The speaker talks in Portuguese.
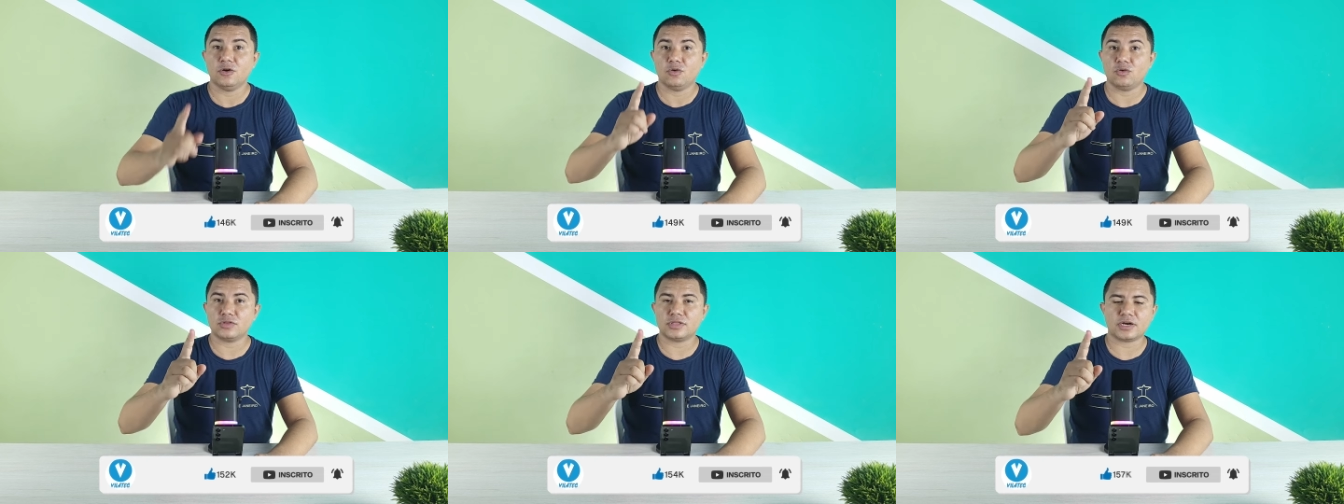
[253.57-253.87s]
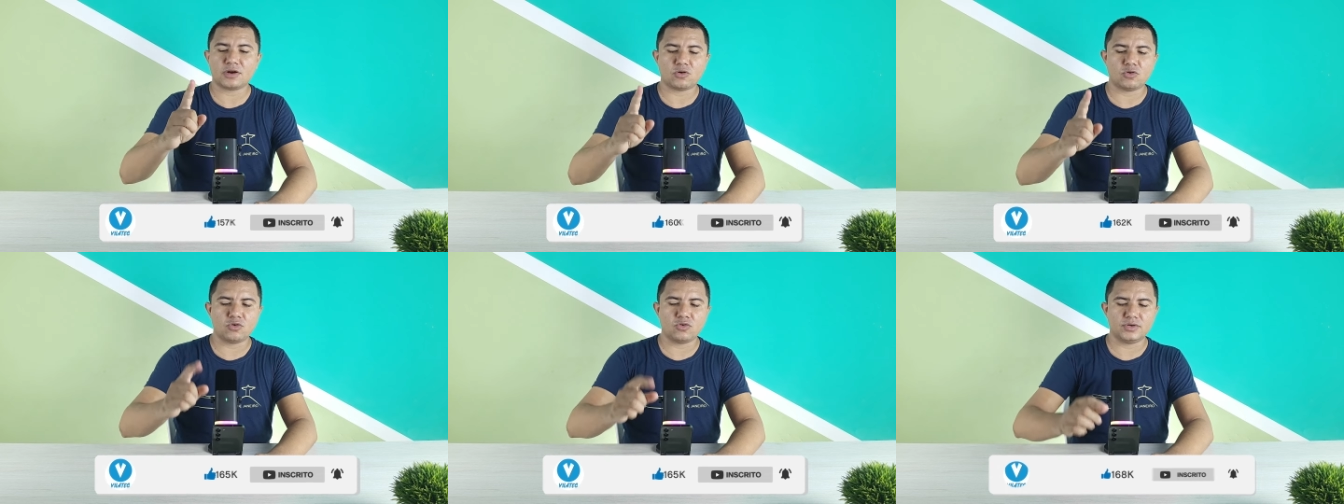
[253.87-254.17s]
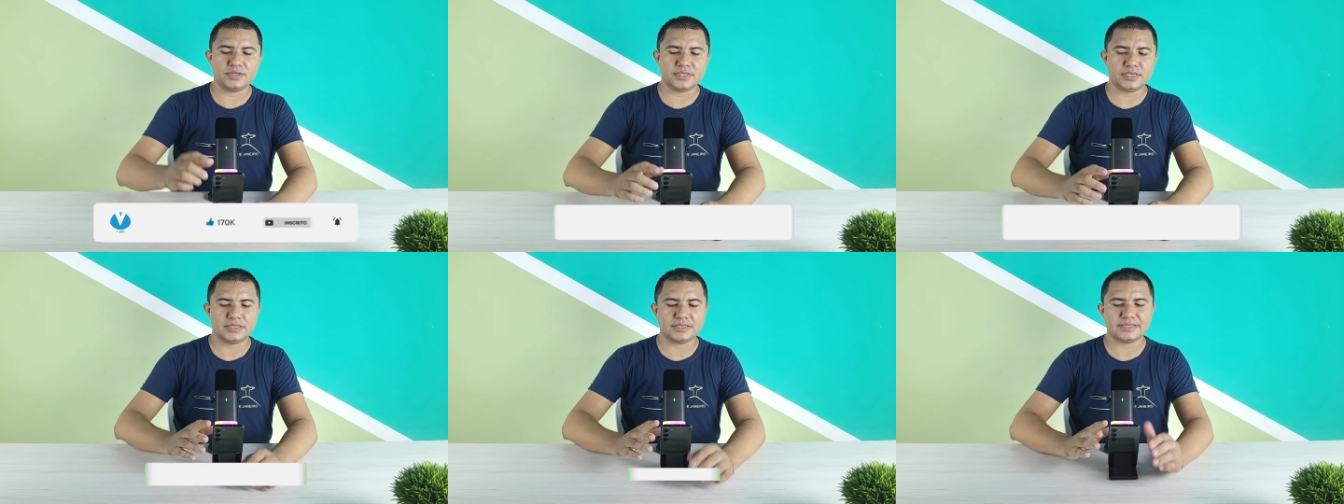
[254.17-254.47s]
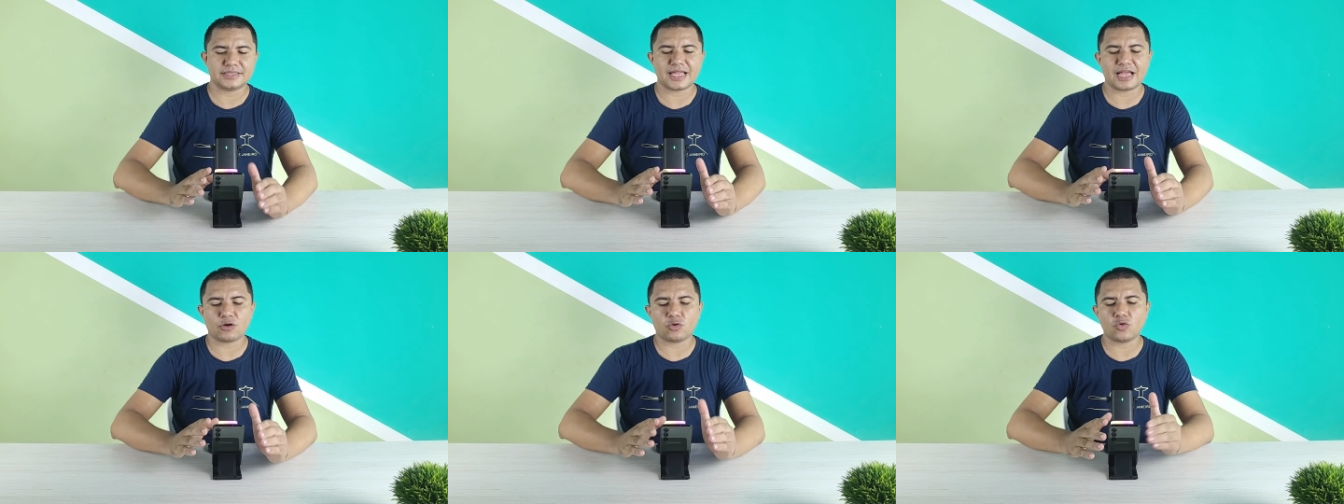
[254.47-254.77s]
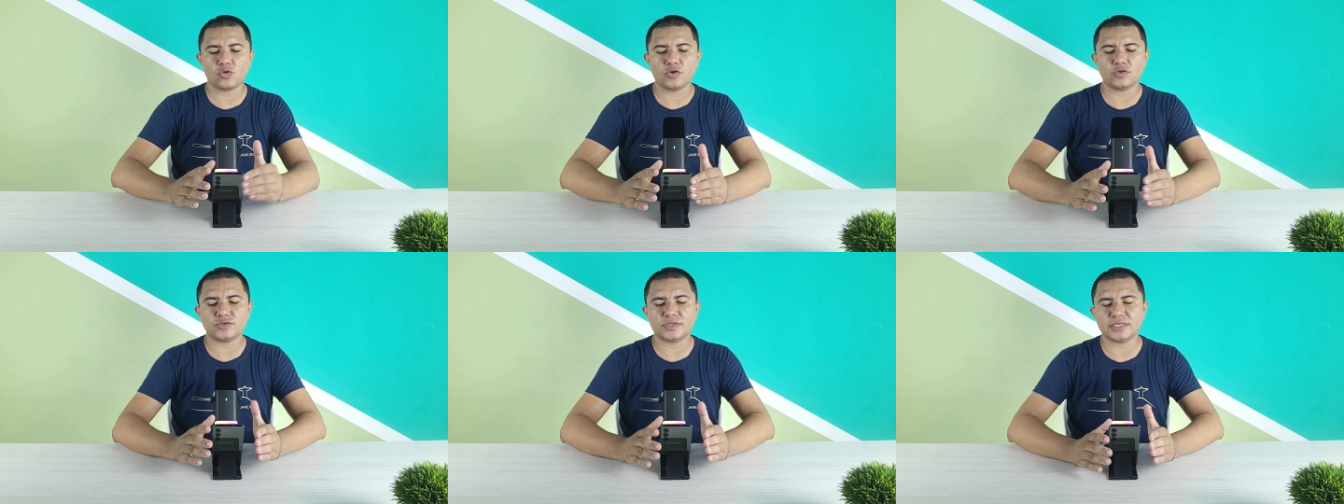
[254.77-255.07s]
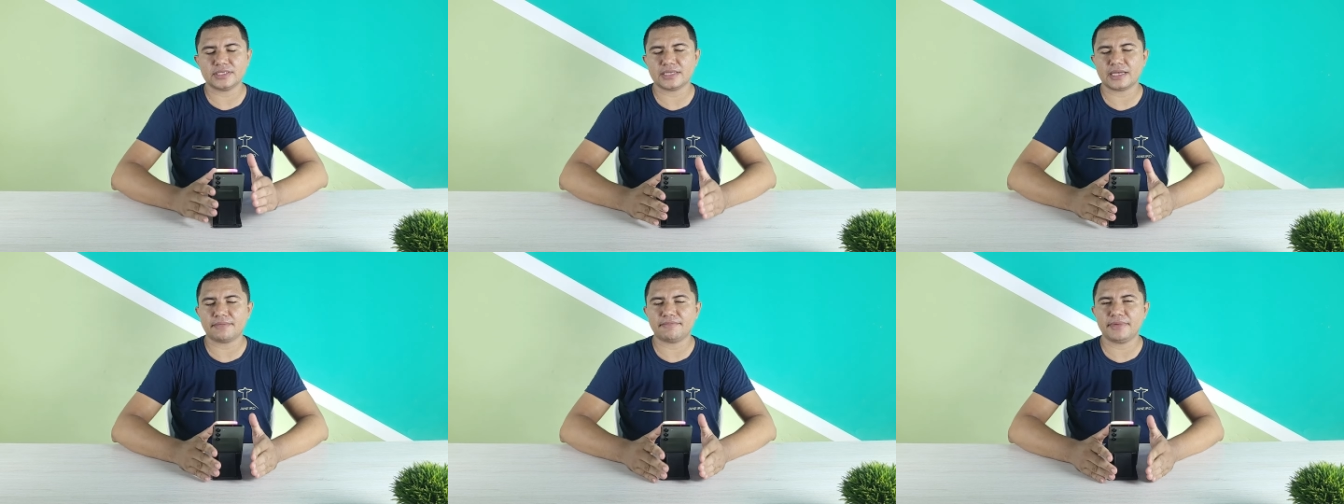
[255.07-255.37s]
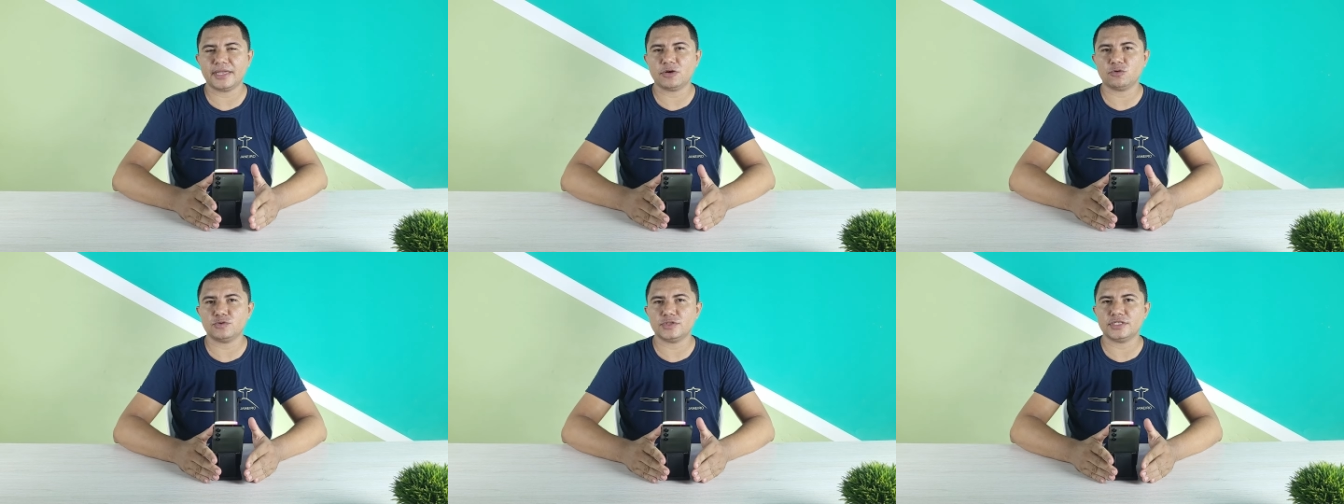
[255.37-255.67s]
Outra coisa, tá curioso em saber